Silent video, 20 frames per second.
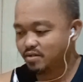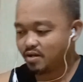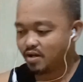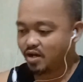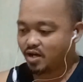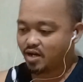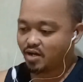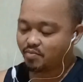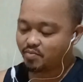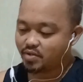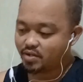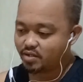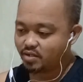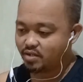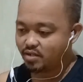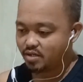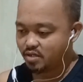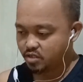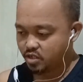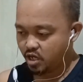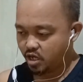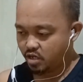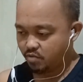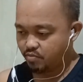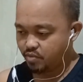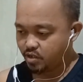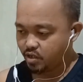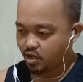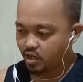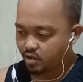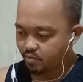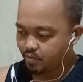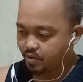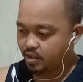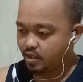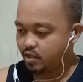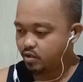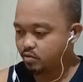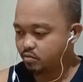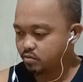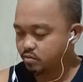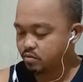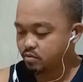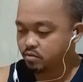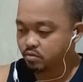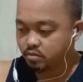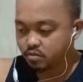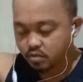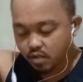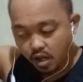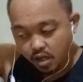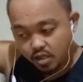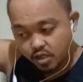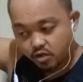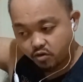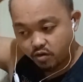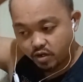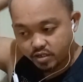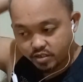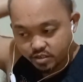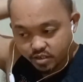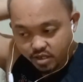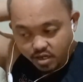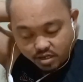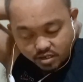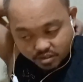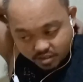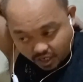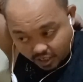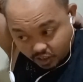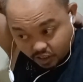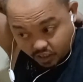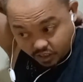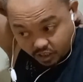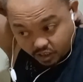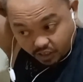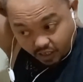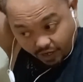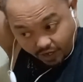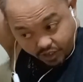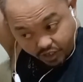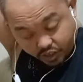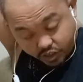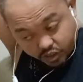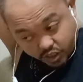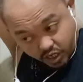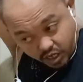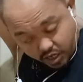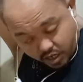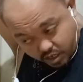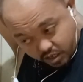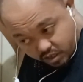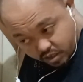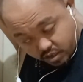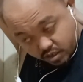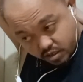Grabe. KBL pala yung lalaruan niya. Kasi nagtitraining siya eh.